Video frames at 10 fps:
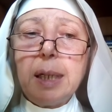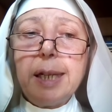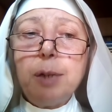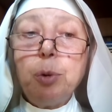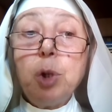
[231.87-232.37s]

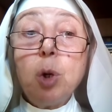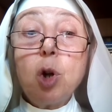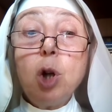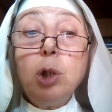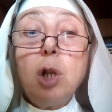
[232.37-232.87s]
en unión
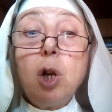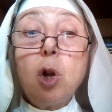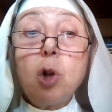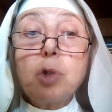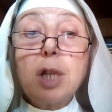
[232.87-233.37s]
con
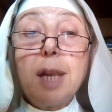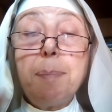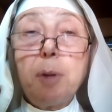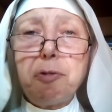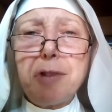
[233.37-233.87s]
los
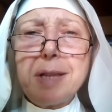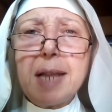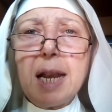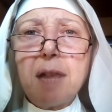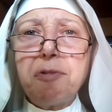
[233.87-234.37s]
que
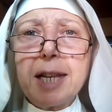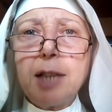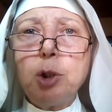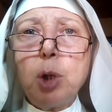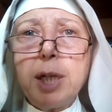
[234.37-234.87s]
profesan la fe
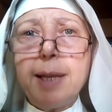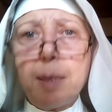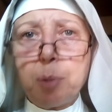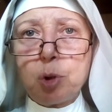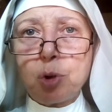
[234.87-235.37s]
católica
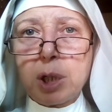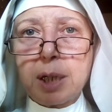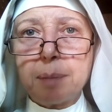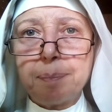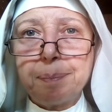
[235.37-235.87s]
y apostólica.